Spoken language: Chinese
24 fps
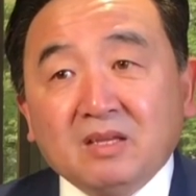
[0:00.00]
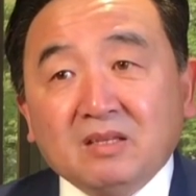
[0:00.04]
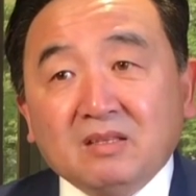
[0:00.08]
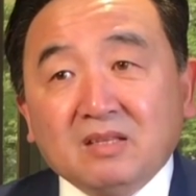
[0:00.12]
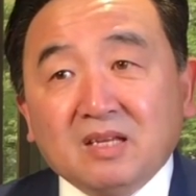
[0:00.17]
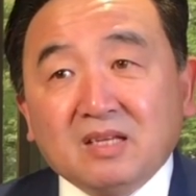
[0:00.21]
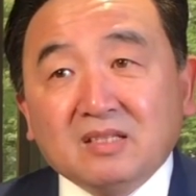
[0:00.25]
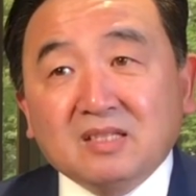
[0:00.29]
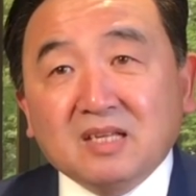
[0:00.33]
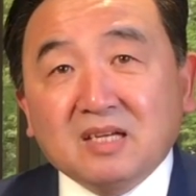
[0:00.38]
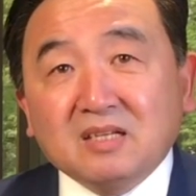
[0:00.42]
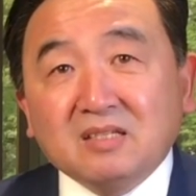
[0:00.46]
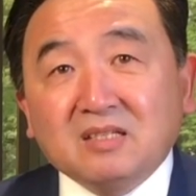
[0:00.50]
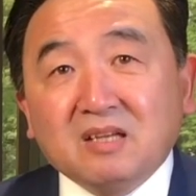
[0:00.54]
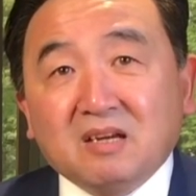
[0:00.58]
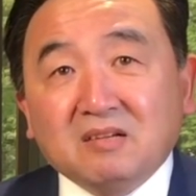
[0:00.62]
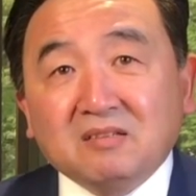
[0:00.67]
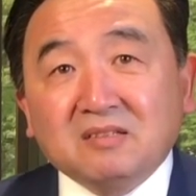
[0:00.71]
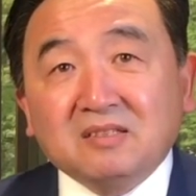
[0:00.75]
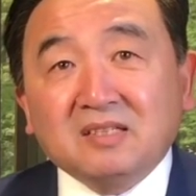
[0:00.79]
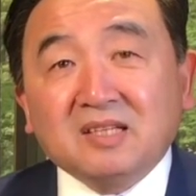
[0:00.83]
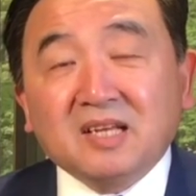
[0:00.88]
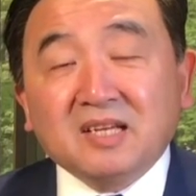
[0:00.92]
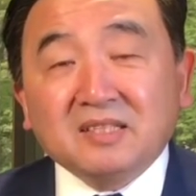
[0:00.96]
那三个小
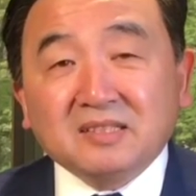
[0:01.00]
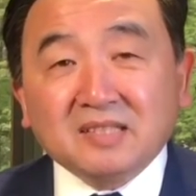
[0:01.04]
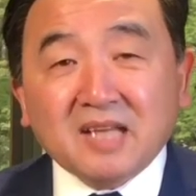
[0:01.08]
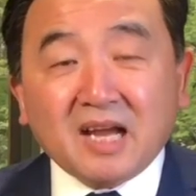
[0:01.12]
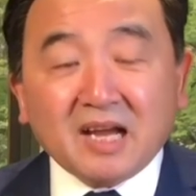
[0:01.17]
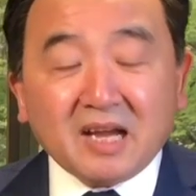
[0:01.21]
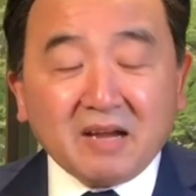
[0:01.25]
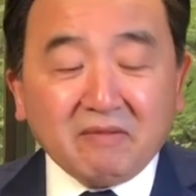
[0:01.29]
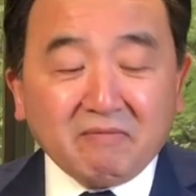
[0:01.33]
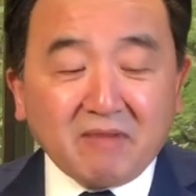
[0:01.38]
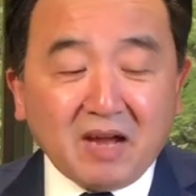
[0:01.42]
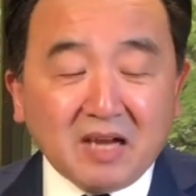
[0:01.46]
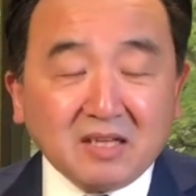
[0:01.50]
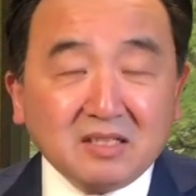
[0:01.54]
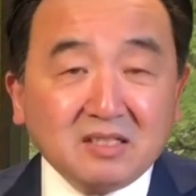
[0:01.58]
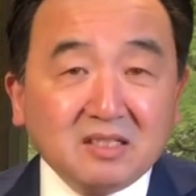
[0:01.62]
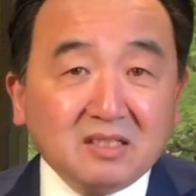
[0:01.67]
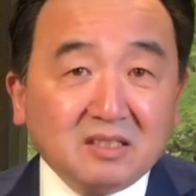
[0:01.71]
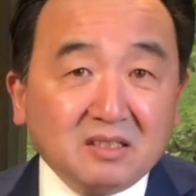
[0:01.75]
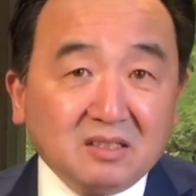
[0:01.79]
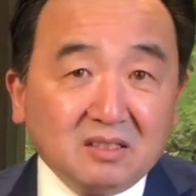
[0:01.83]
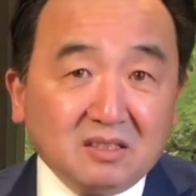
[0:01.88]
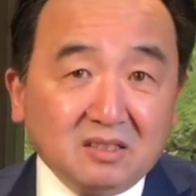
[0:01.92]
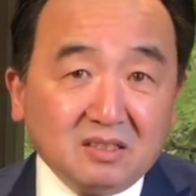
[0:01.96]
时之前，大概晚
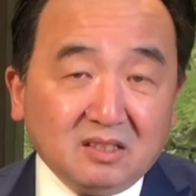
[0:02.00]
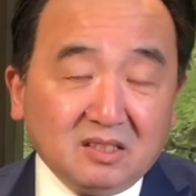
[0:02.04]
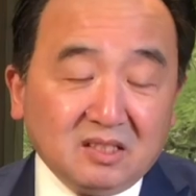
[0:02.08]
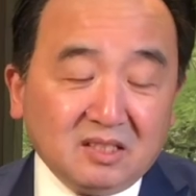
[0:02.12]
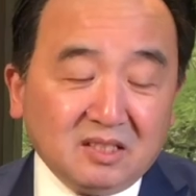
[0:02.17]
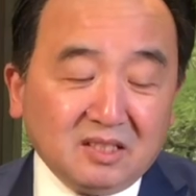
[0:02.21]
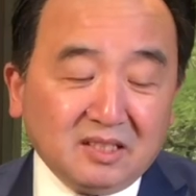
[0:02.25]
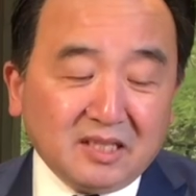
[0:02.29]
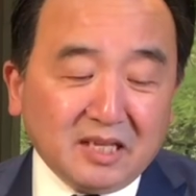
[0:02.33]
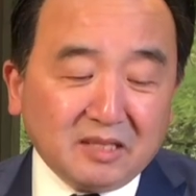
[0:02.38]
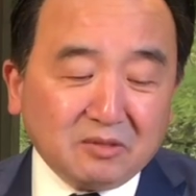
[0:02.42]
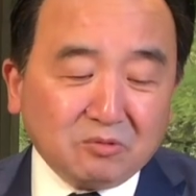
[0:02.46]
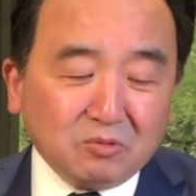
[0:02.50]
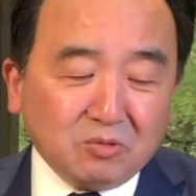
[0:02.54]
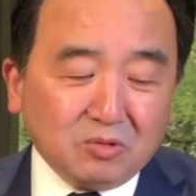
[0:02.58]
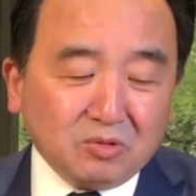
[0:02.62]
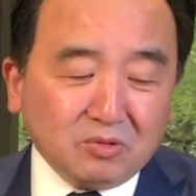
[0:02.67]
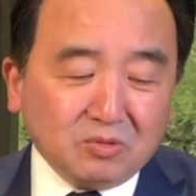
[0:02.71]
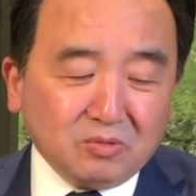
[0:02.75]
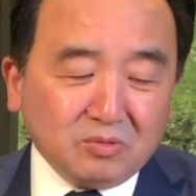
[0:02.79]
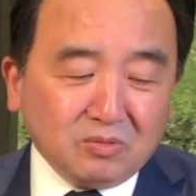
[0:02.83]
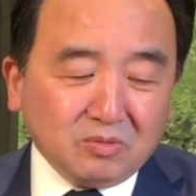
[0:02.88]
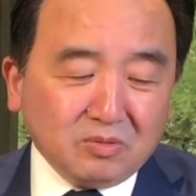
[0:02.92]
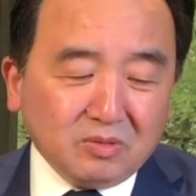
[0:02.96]
上七点多
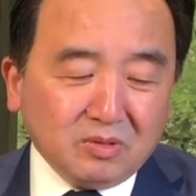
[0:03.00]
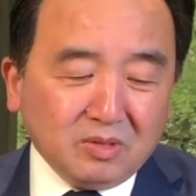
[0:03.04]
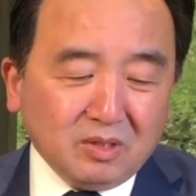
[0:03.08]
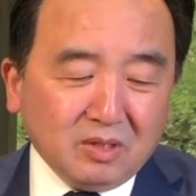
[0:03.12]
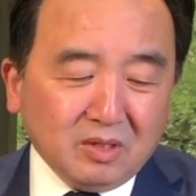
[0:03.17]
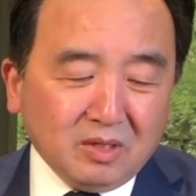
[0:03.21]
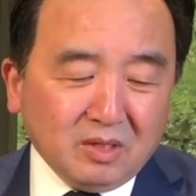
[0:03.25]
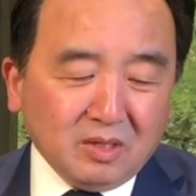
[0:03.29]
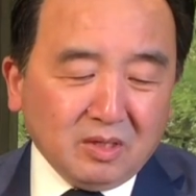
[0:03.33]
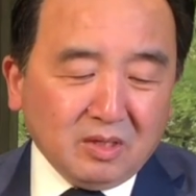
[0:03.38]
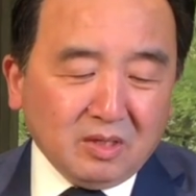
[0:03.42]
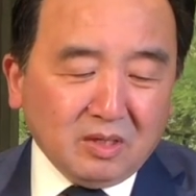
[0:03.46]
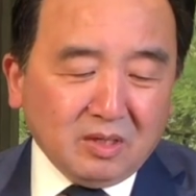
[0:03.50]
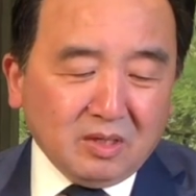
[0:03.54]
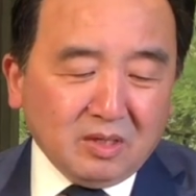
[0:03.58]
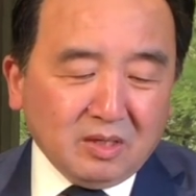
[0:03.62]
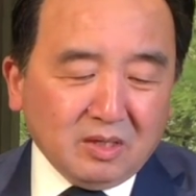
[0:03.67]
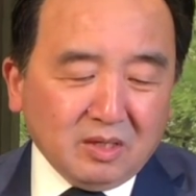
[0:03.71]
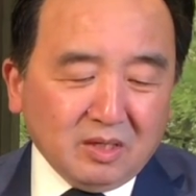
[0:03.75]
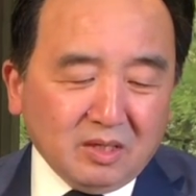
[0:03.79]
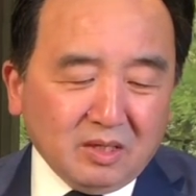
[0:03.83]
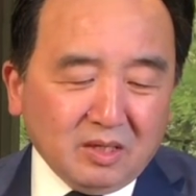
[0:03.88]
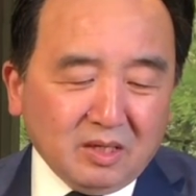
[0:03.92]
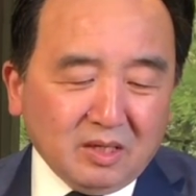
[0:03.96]
钟，
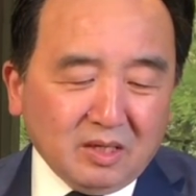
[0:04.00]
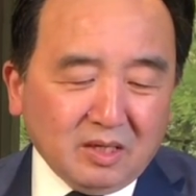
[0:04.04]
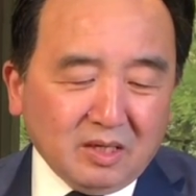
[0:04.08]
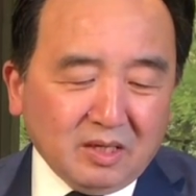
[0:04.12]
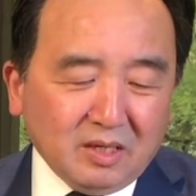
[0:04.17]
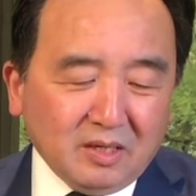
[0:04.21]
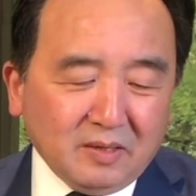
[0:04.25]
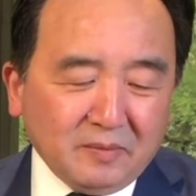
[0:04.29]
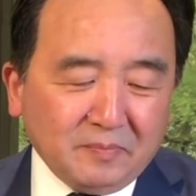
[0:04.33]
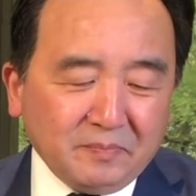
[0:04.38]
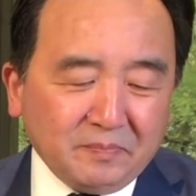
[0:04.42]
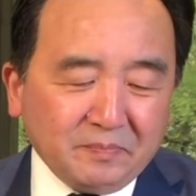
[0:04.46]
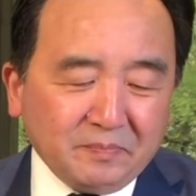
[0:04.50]
呃，